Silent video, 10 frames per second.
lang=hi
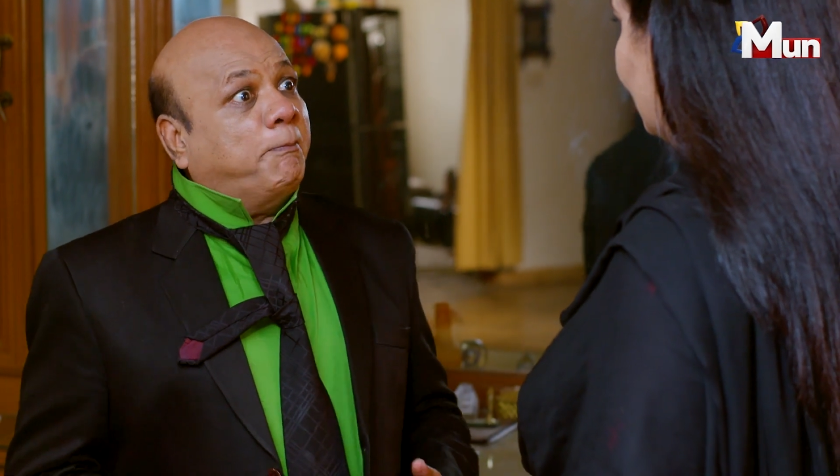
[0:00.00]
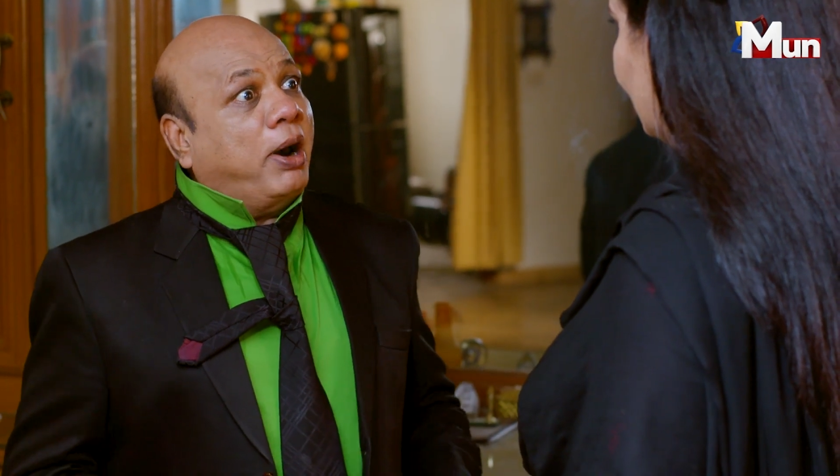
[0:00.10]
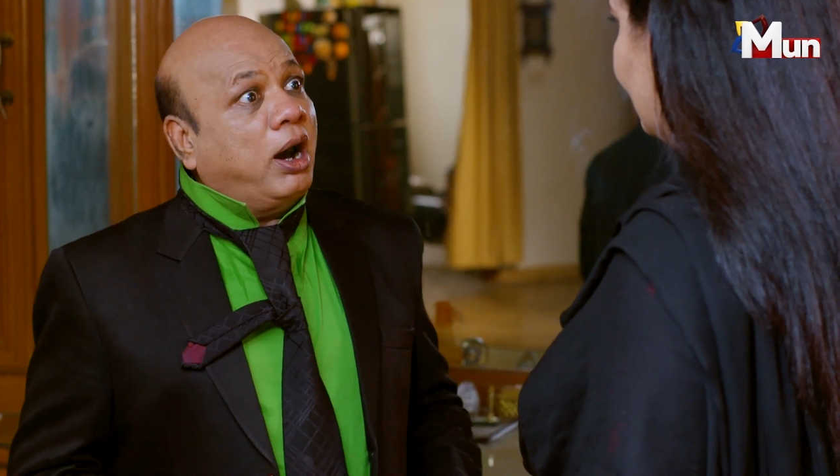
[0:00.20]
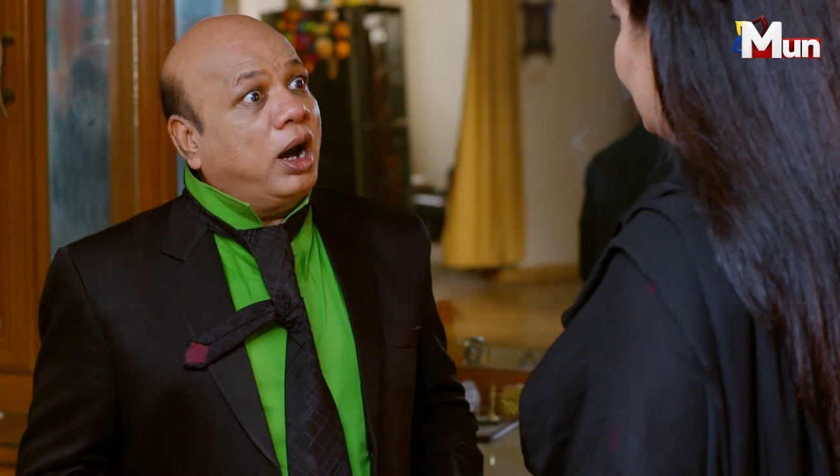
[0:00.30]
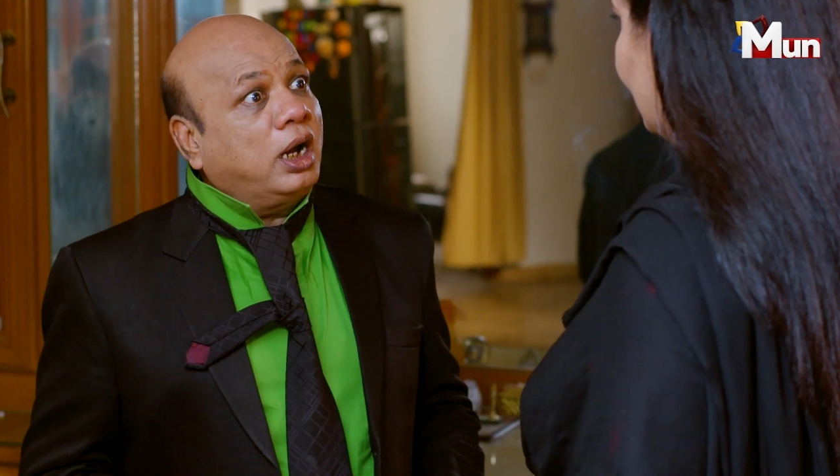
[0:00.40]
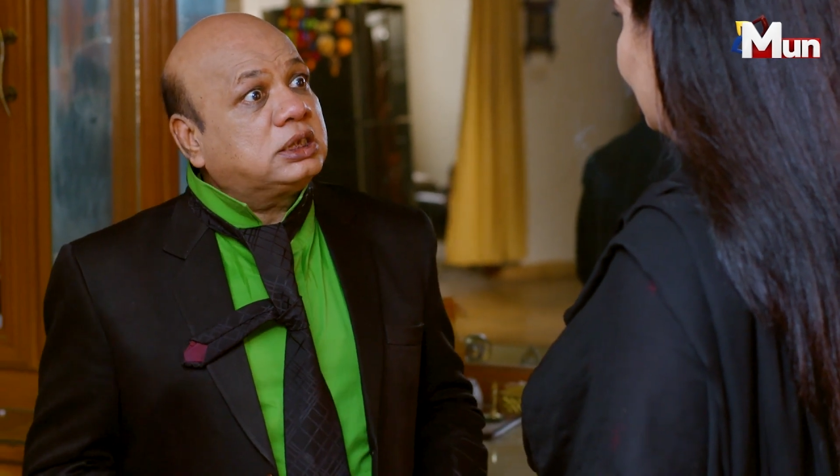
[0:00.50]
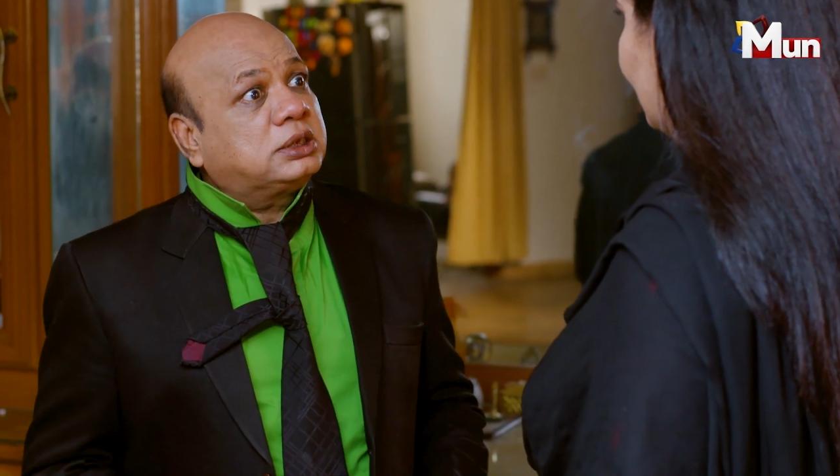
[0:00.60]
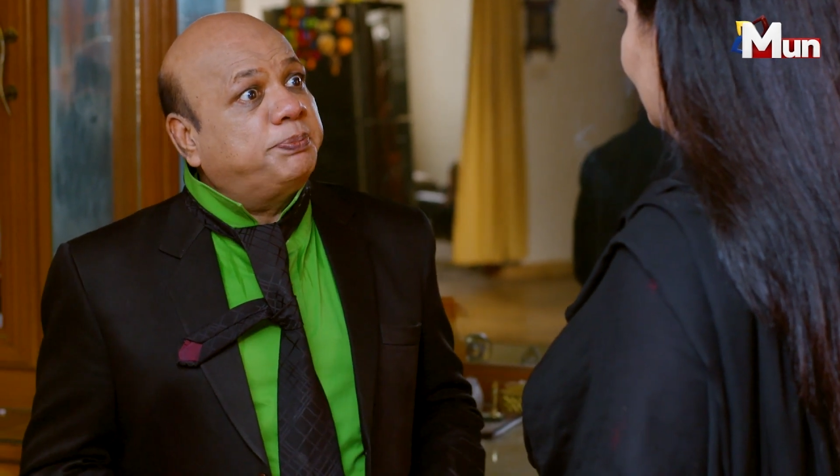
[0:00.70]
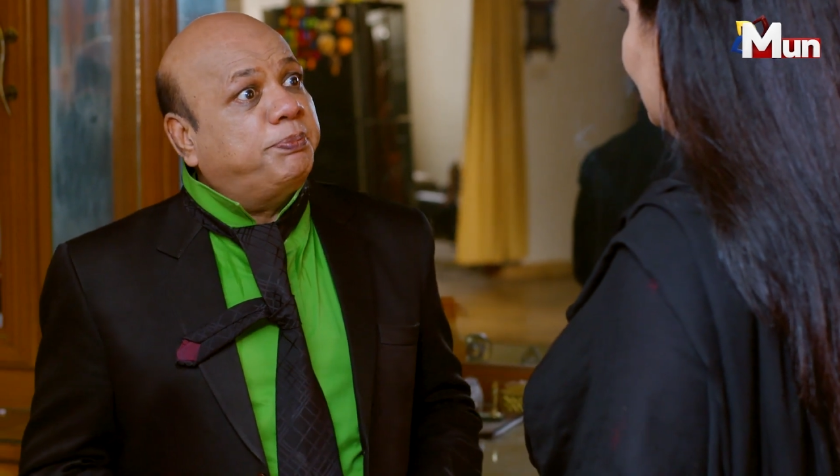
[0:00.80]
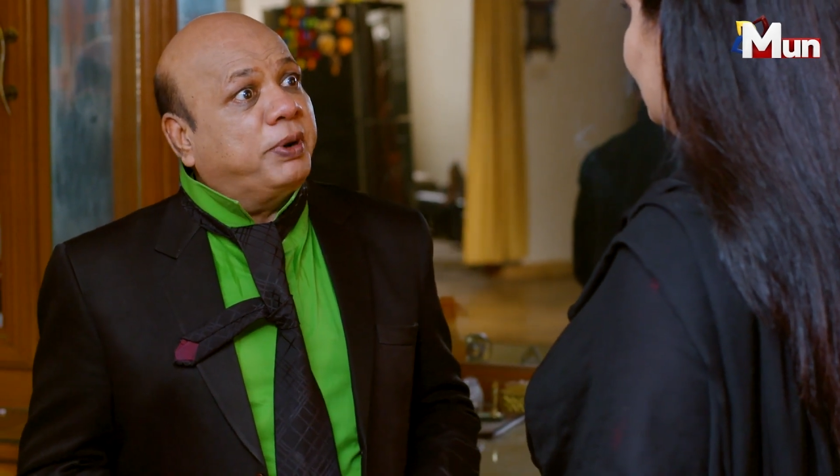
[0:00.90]

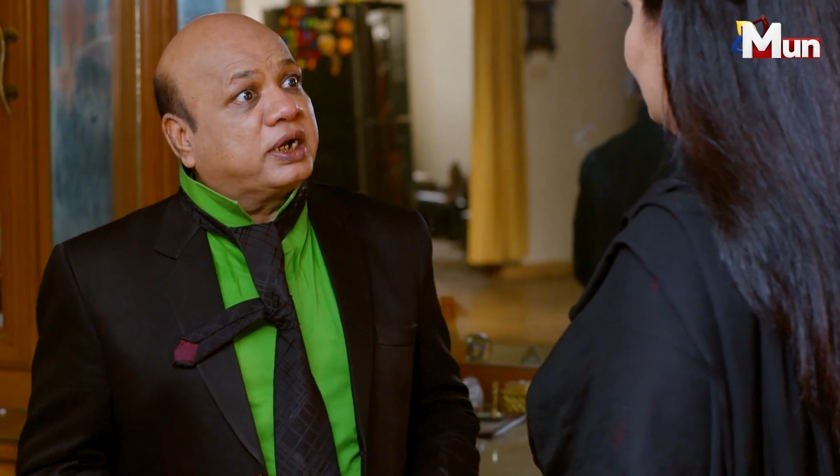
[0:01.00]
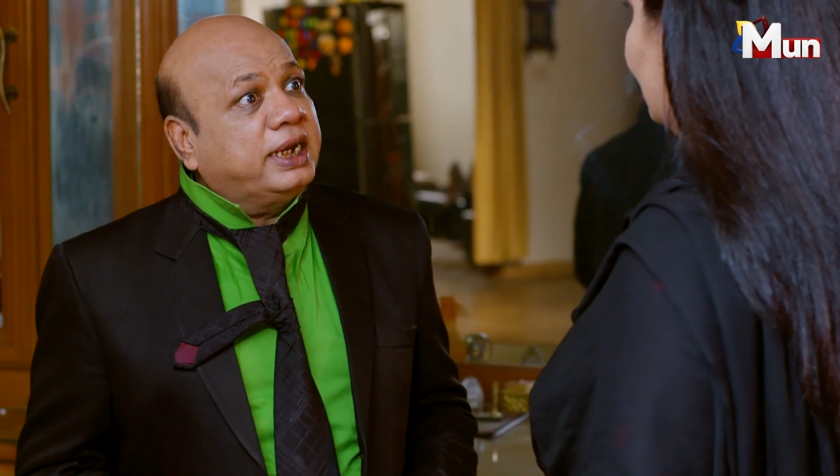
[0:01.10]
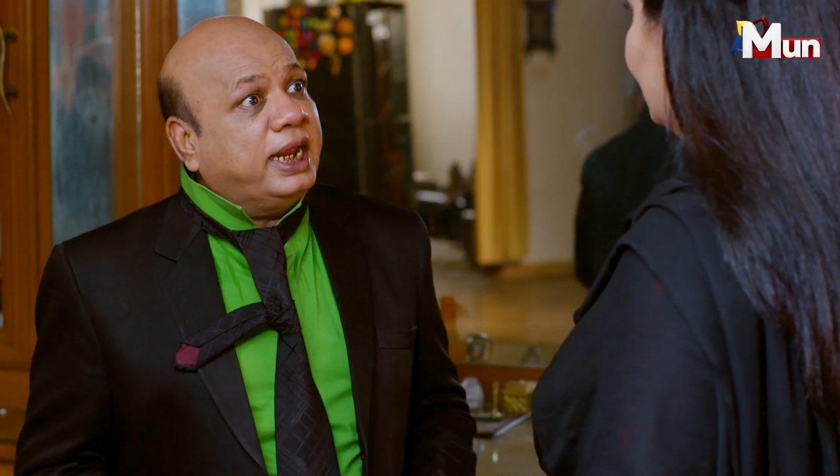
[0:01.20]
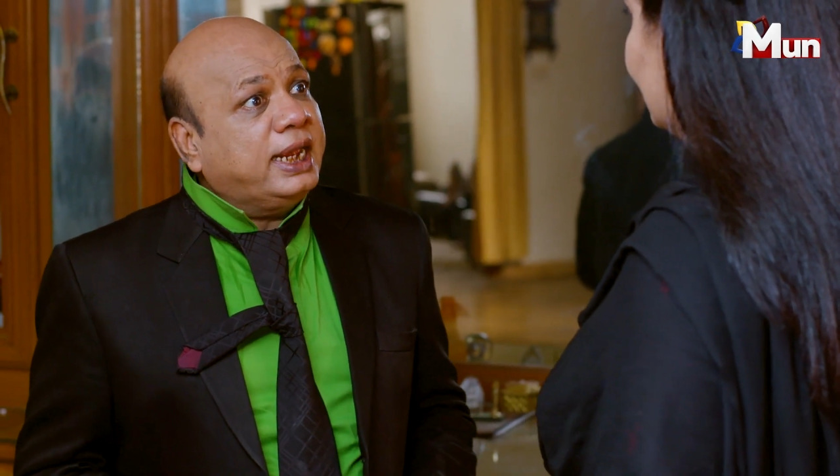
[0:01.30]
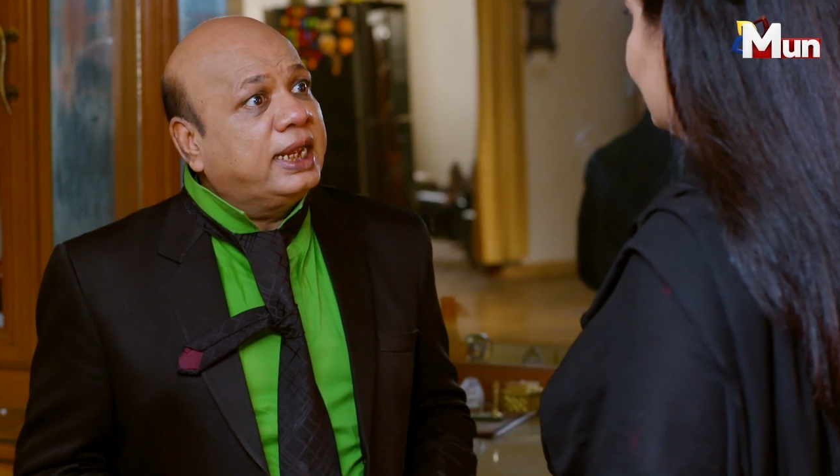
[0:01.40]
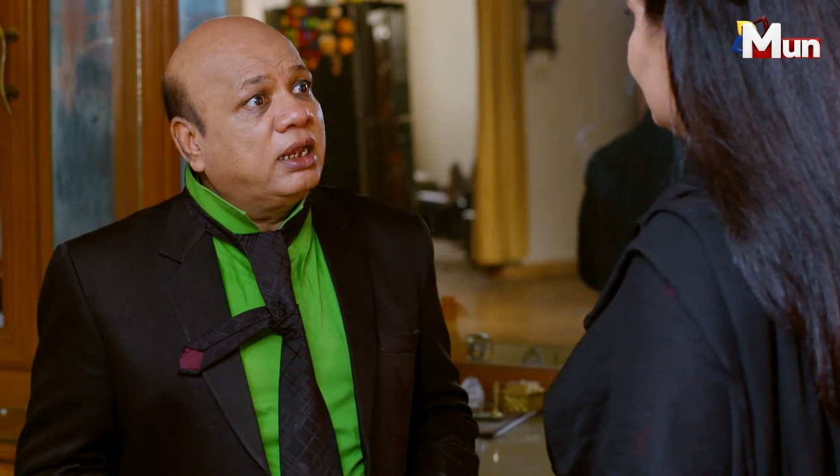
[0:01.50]
पांच बकरे